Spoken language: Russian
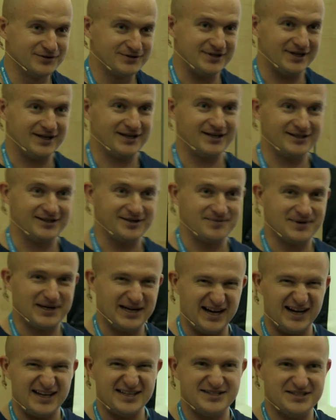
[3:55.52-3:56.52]
всякая там
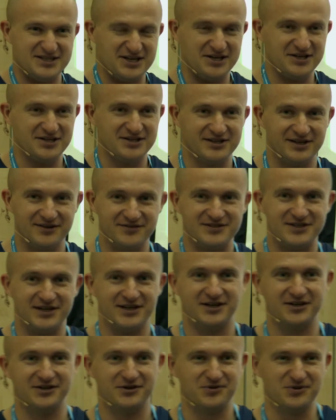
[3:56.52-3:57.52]
грязь, деньги, там
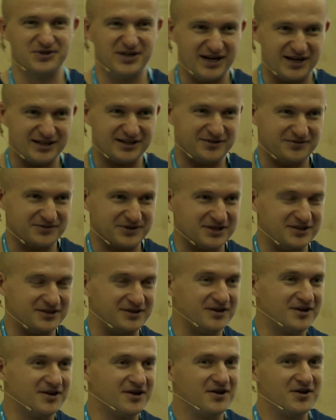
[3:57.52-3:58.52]
всякая ерунда, там
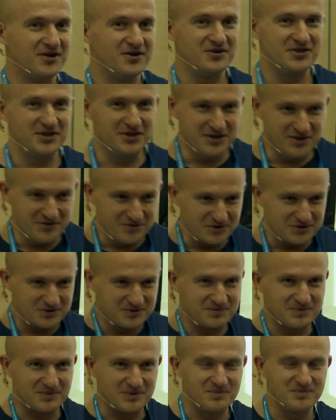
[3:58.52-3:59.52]
какие-то такие вот
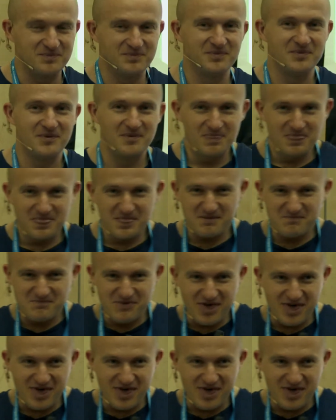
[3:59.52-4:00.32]
там, да